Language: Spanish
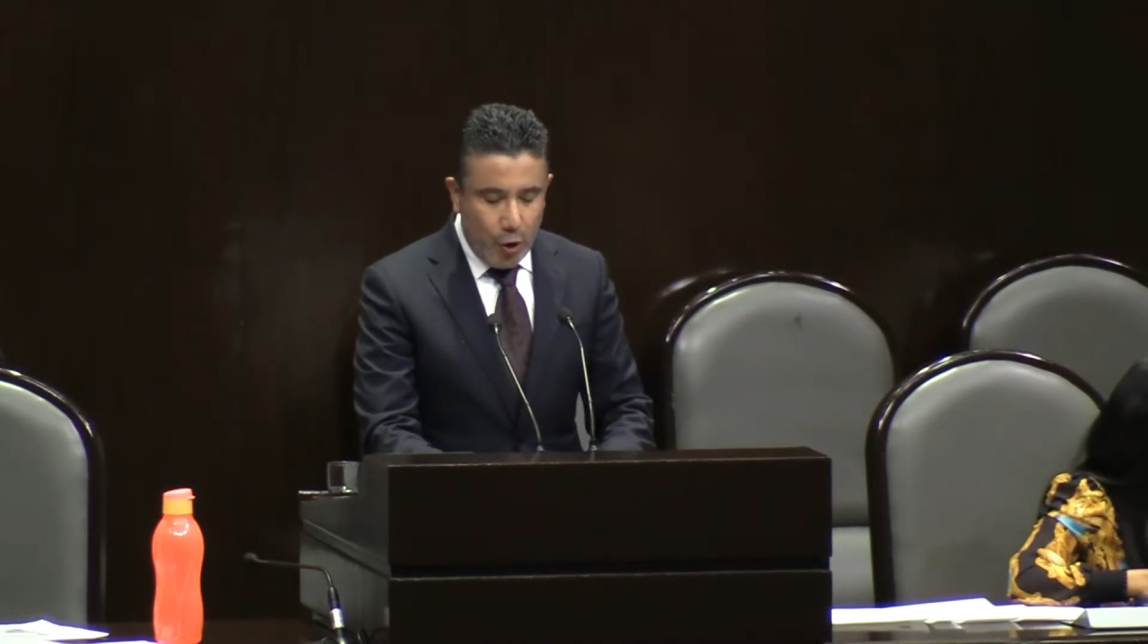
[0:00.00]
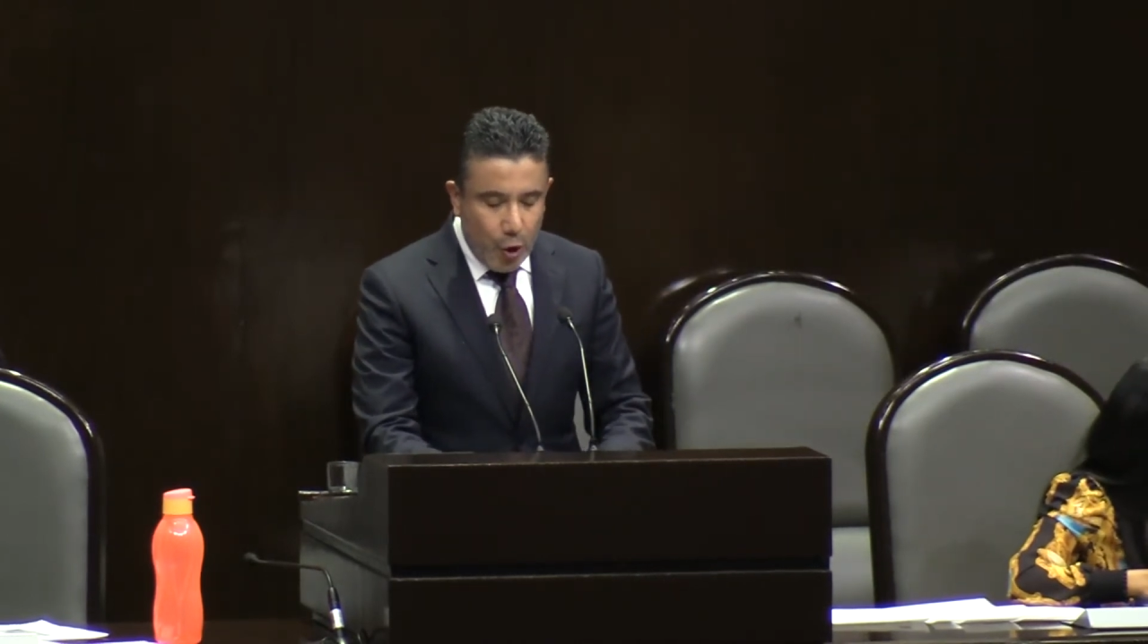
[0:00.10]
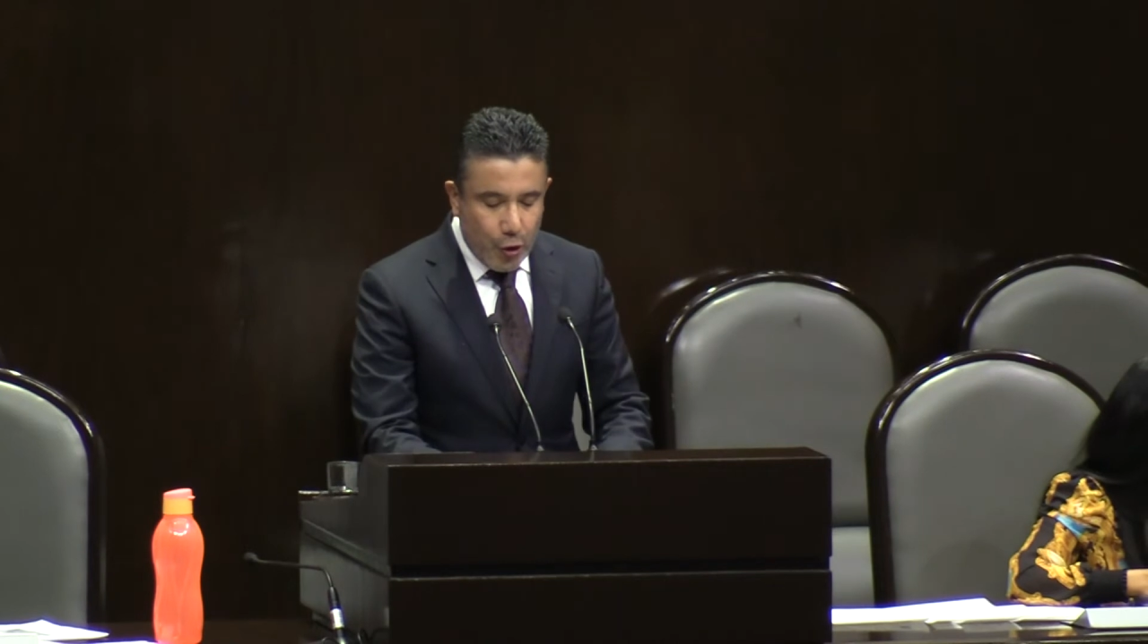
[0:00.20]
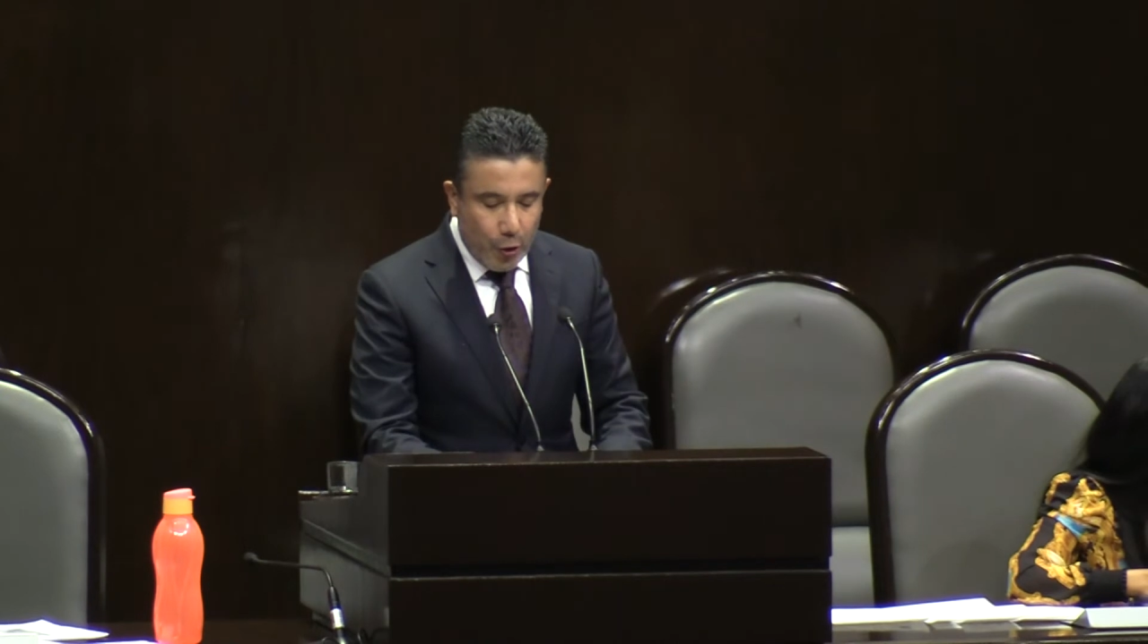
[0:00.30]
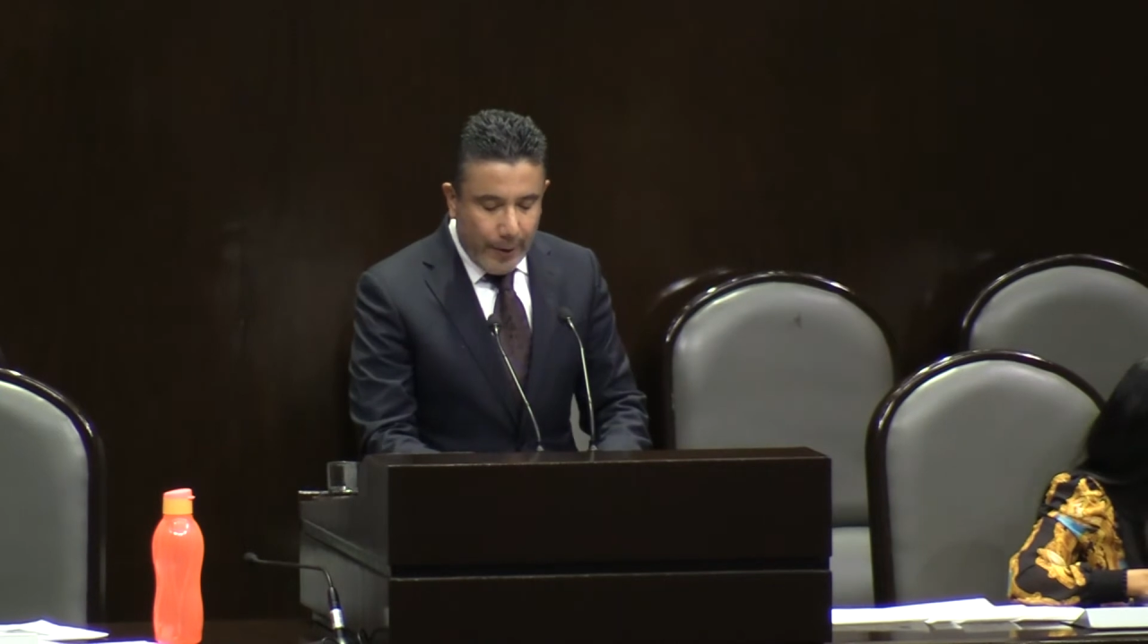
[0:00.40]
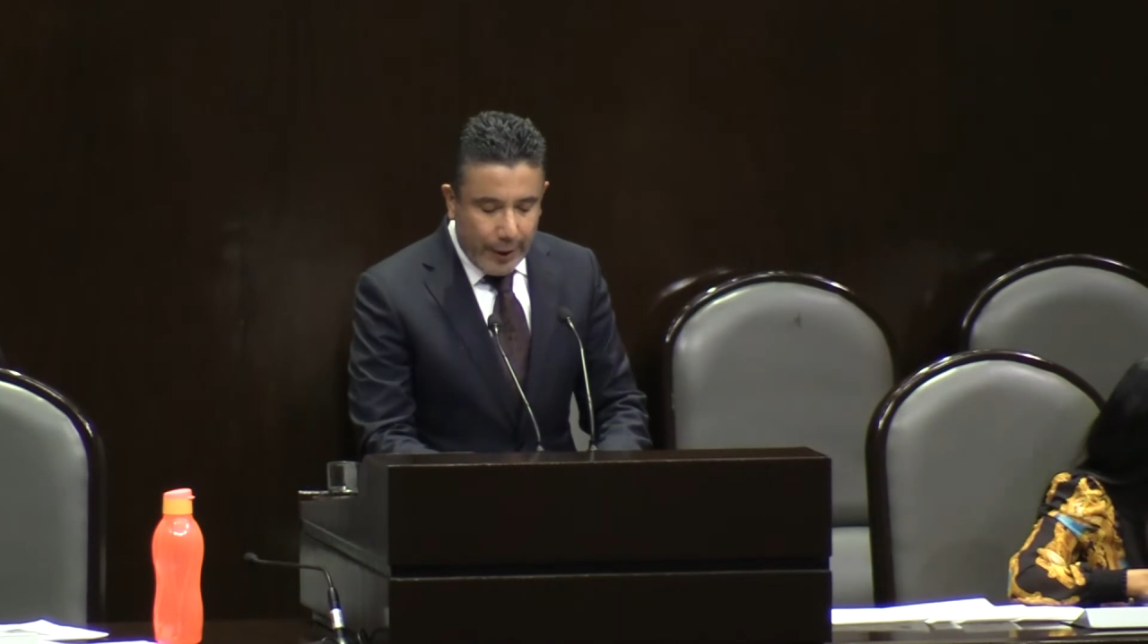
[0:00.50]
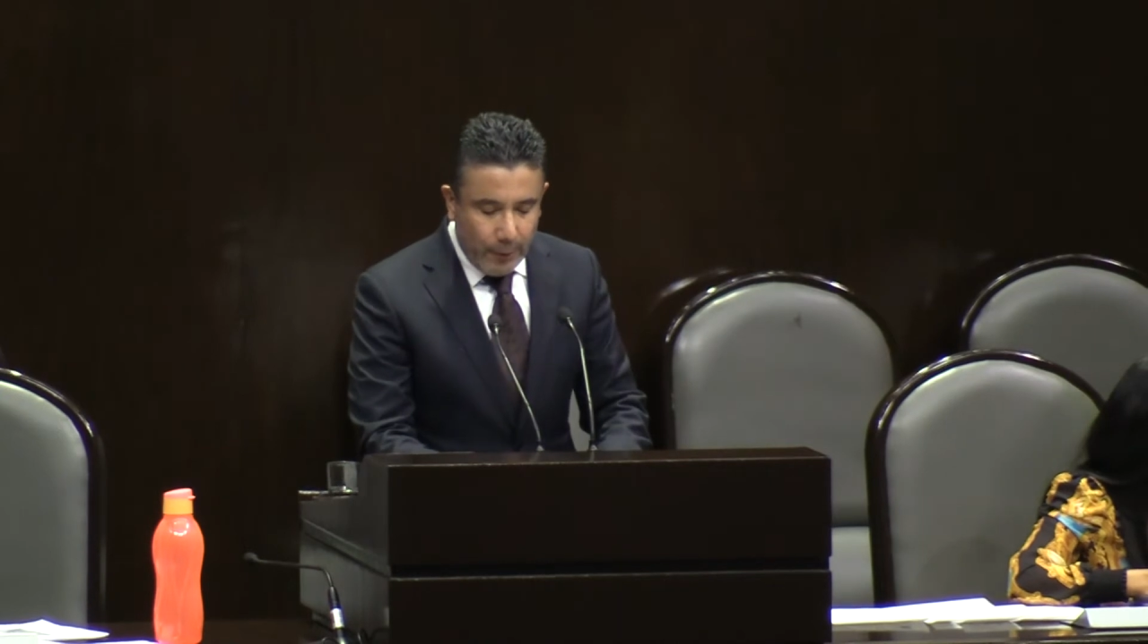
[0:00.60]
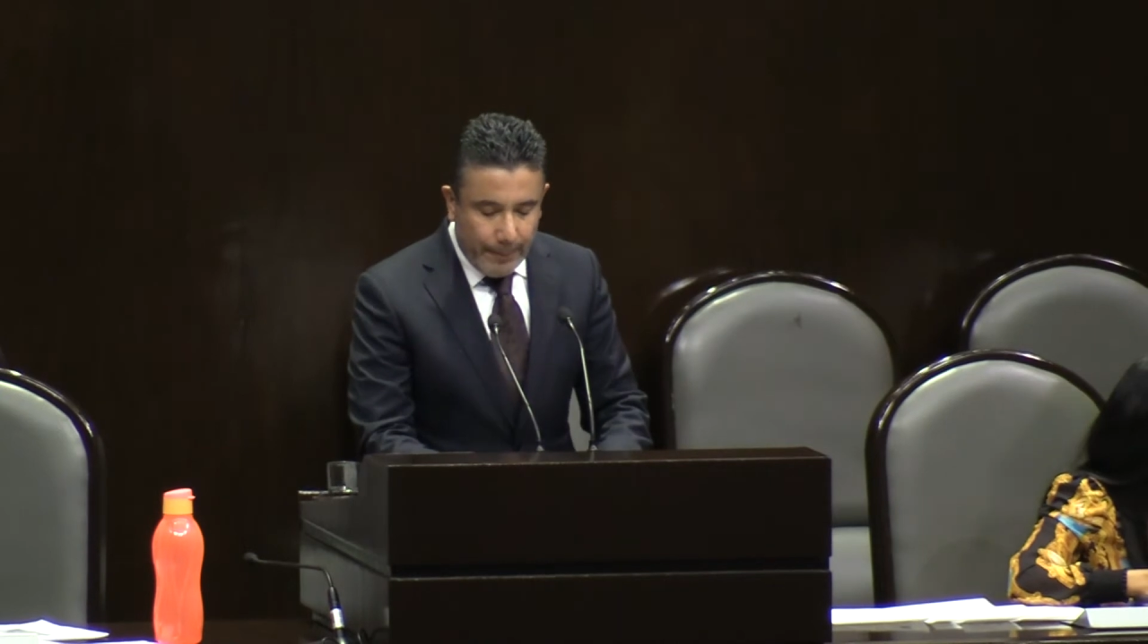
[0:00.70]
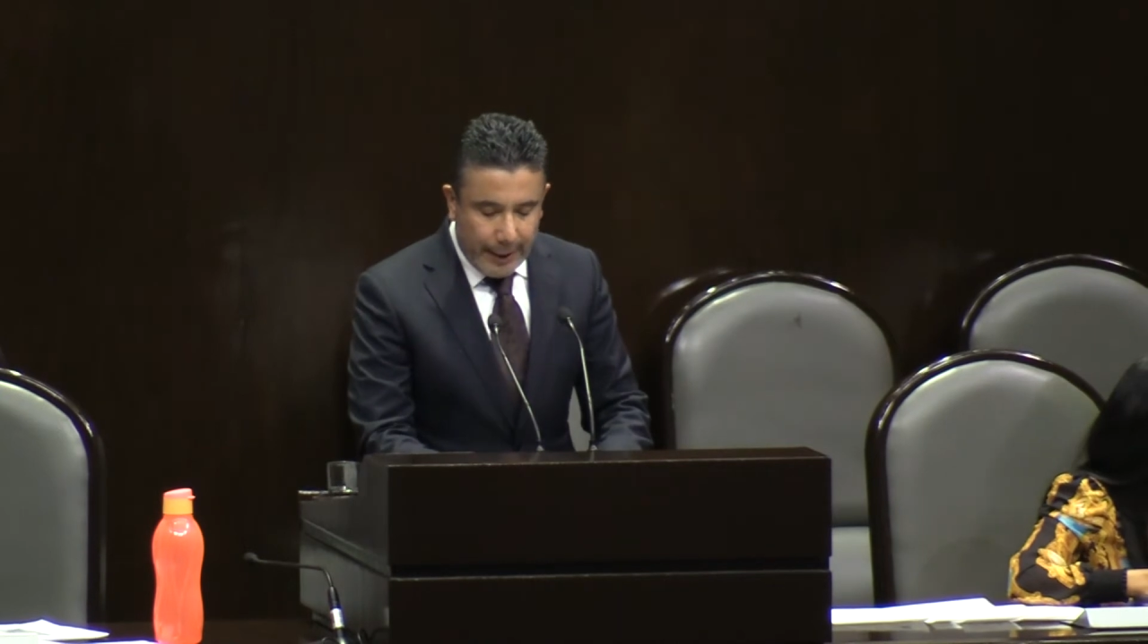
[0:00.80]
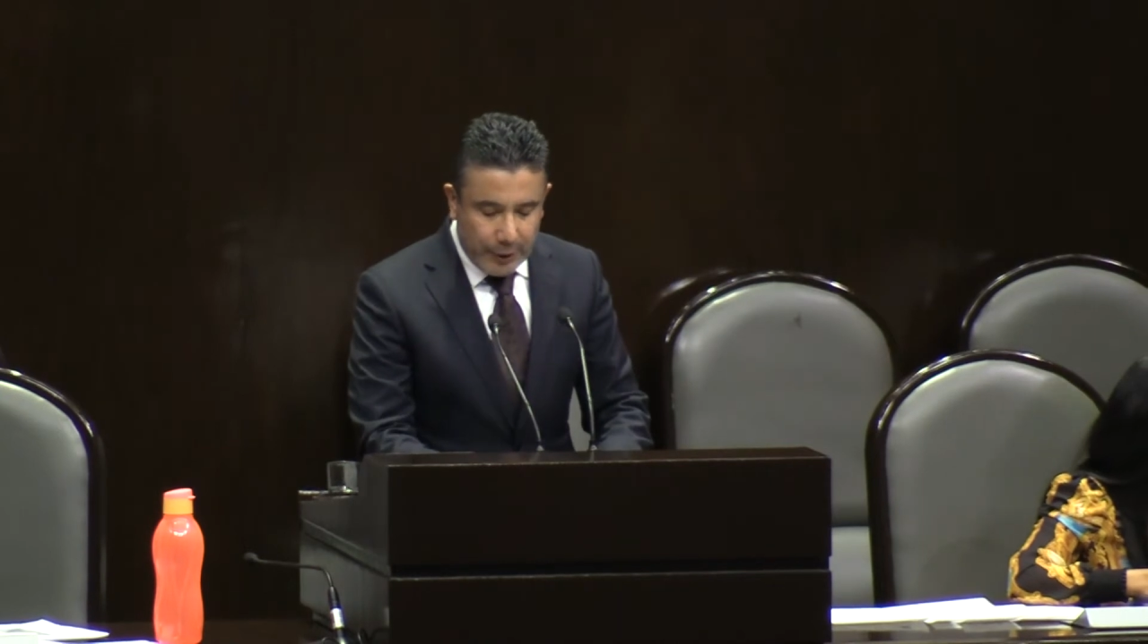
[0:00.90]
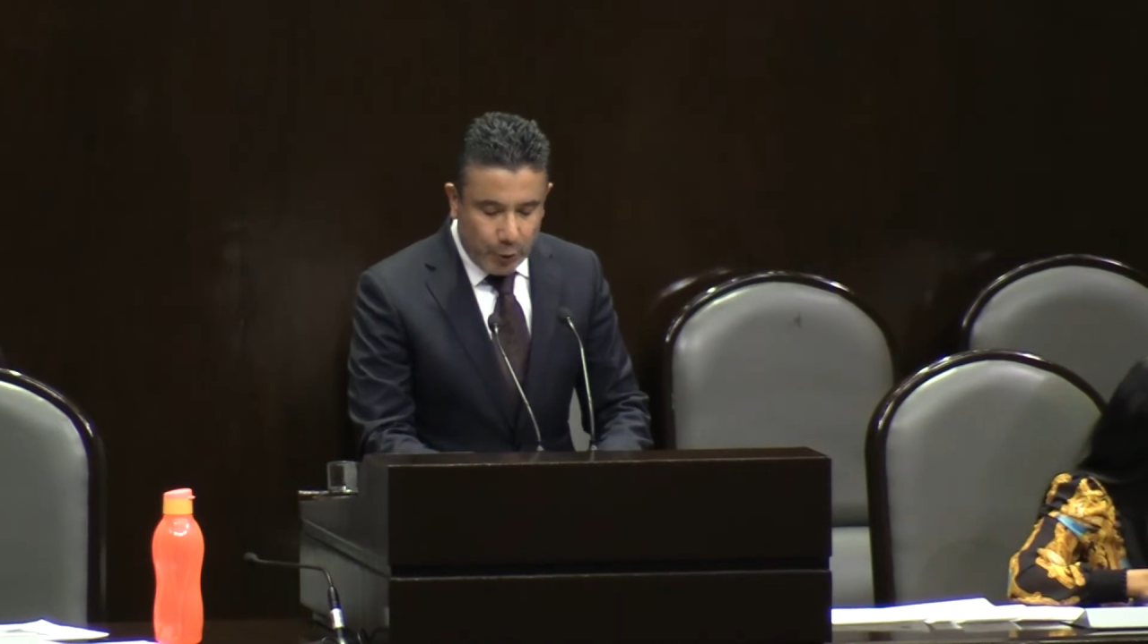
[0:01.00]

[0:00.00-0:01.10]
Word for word: lo robado para